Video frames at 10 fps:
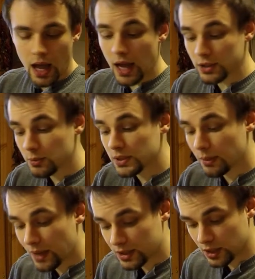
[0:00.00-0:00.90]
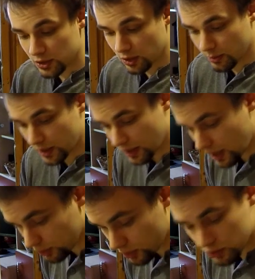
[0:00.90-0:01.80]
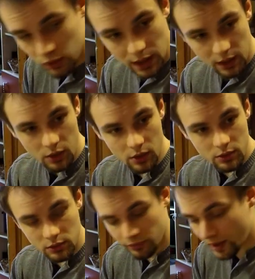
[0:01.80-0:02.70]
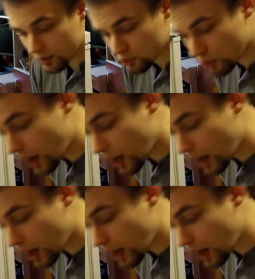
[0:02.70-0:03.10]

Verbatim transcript: A, żeby zamaczać, A dobra. To A to jest do tego, tak, do farszu?